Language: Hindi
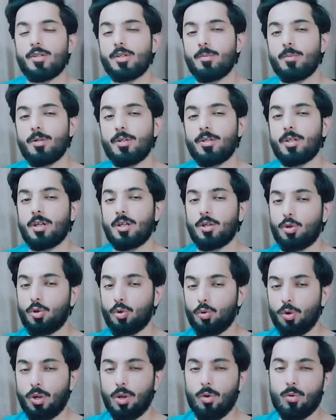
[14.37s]
समझते हैं
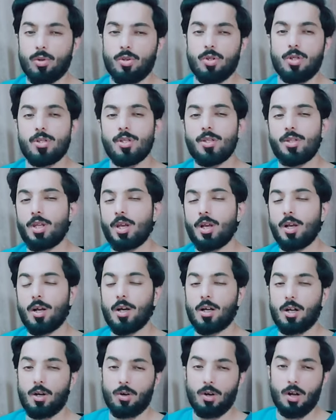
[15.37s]
शुरू की कुछ चीज़ें देख
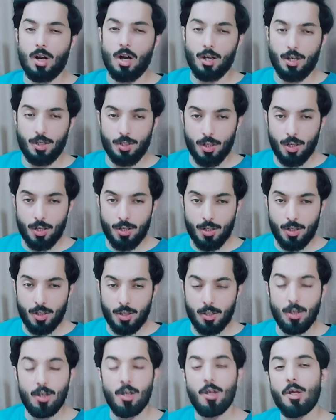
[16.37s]
कर और आगे चले
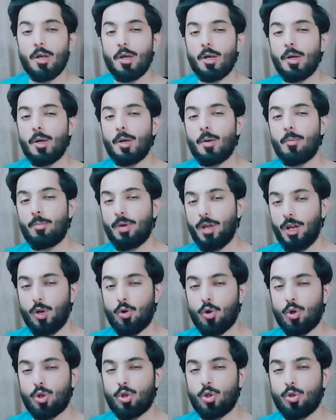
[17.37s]
जाते हैं मेरी
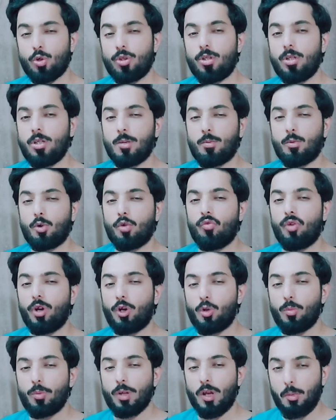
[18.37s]
कोशिश होती जब कोई
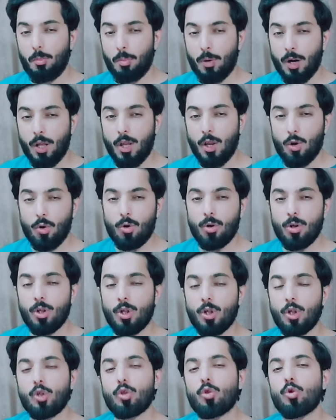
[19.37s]
वीडियो मेरी बड़ी हो
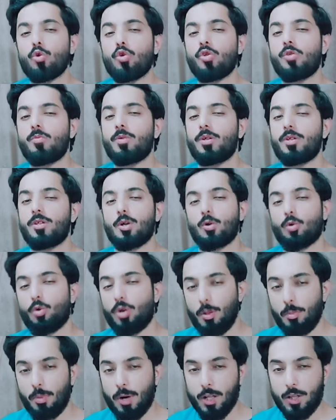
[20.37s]
तो उसमें
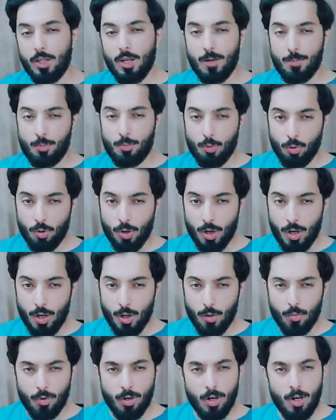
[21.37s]
ज़रूरी बातें आप लोगों के लिए
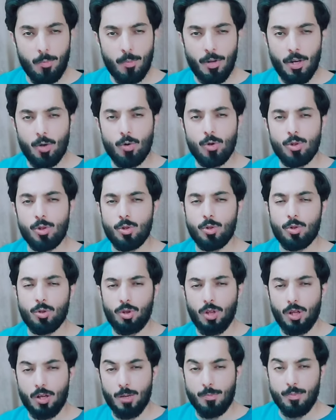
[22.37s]
वरना मेरी कोशिश
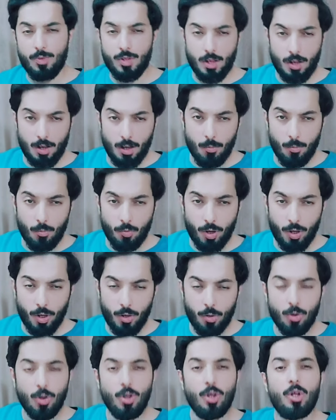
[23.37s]
होती कम से कम
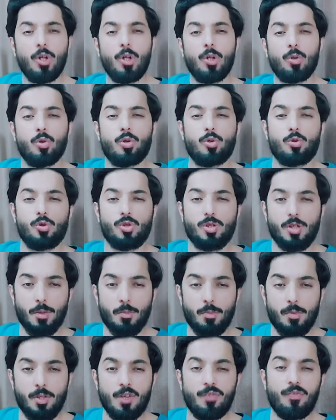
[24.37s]
वीडियो तो इसको
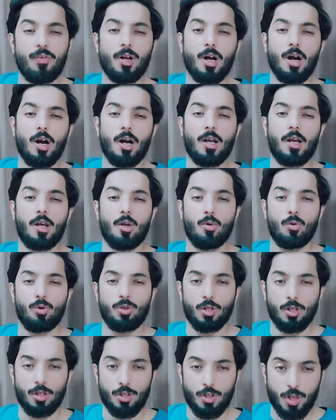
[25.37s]
समझे फिर आगे लोगों
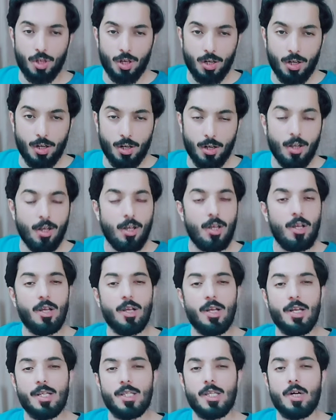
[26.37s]
तक शेयर करें
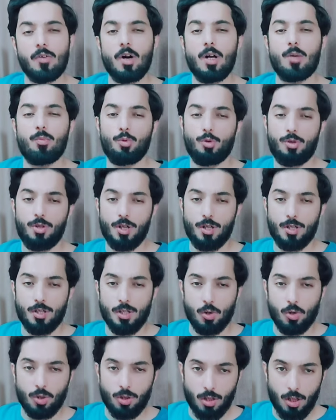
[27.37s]
सवाल पूछने की
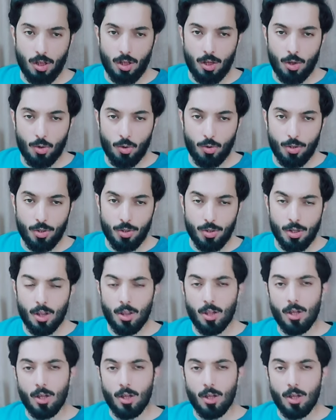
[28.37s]
ज़रूरत नहीं होगी इन